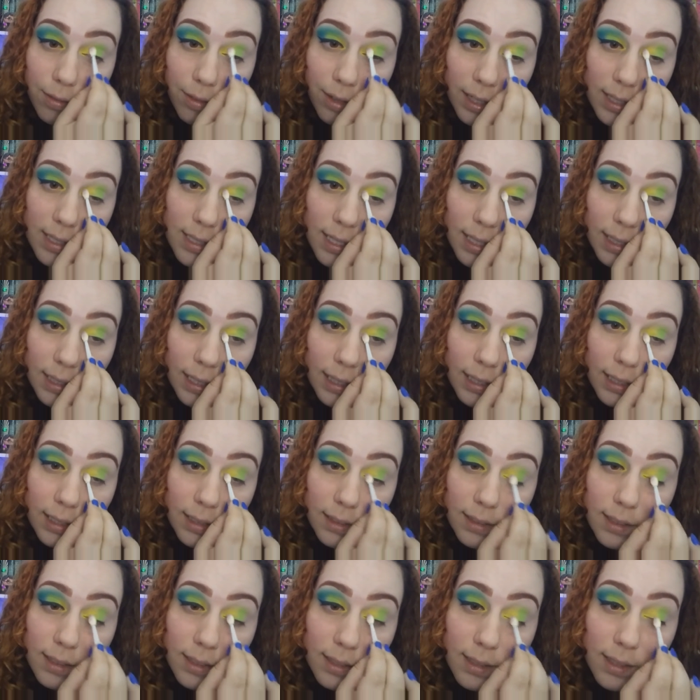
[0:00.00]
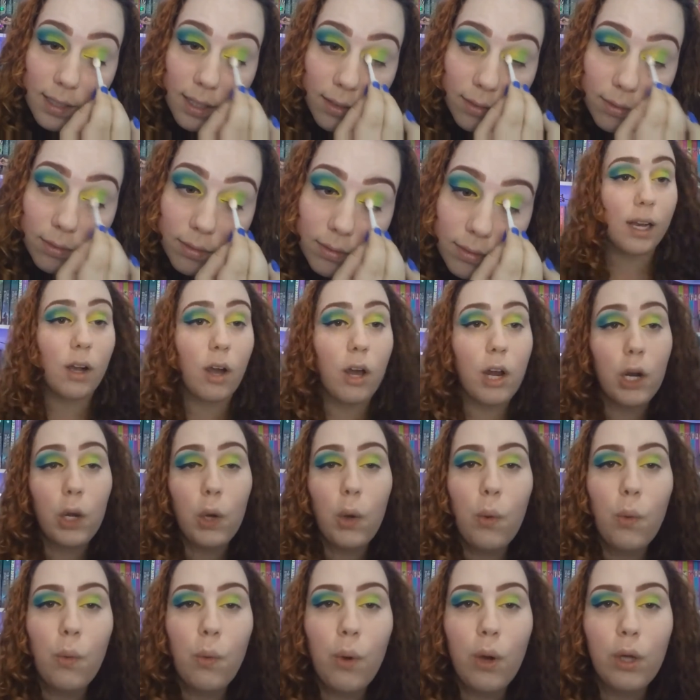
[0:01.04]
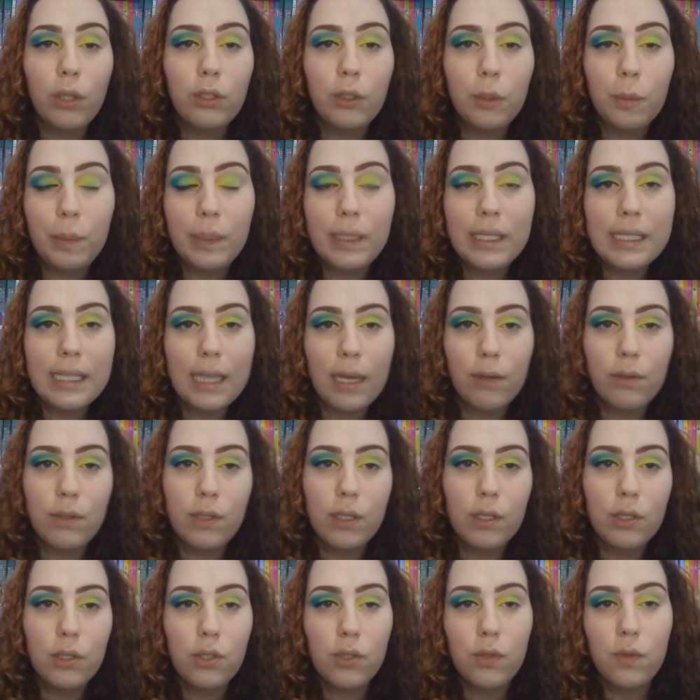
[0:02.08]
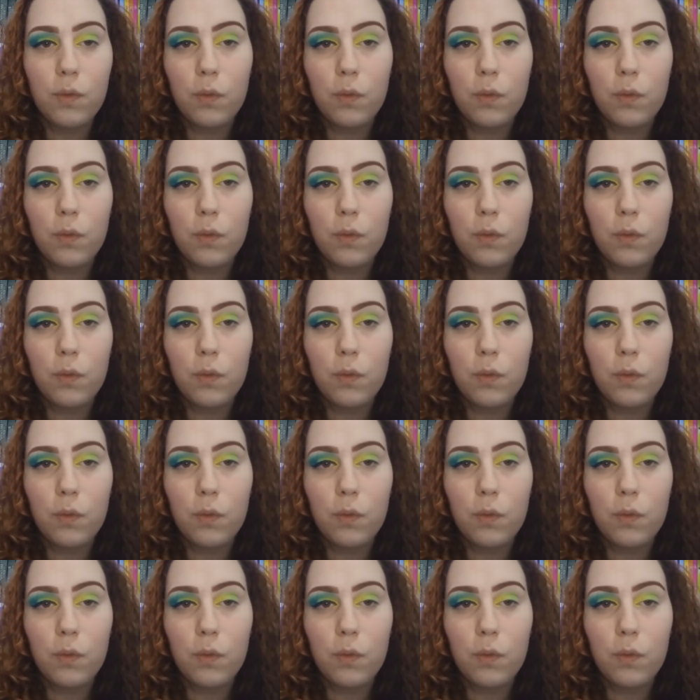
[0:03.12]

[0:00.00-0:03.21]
fazendo a transição. Agora com um outro pincelzinho de